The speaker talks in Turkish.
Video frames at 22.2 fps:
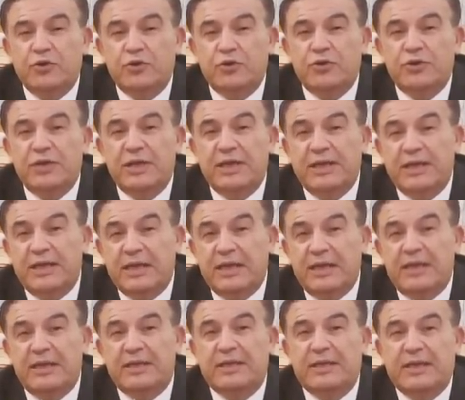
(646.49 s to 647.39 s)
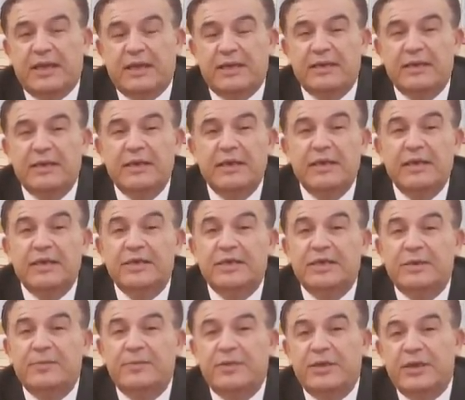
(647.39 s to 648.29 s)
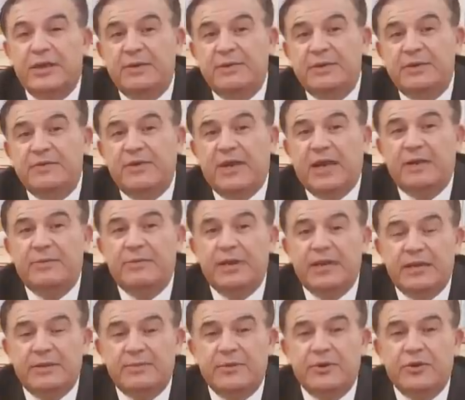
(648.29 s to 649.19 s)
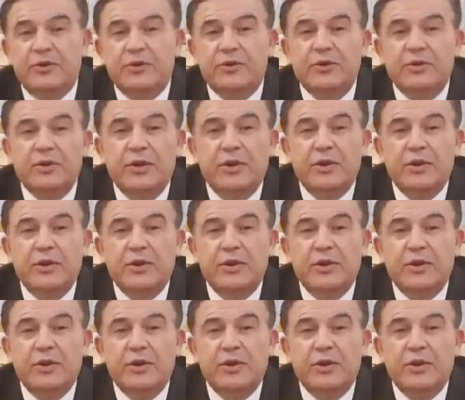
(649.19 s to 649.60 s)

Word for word: Rusya'yı yale etken çipleri biz vermeyelim diyor.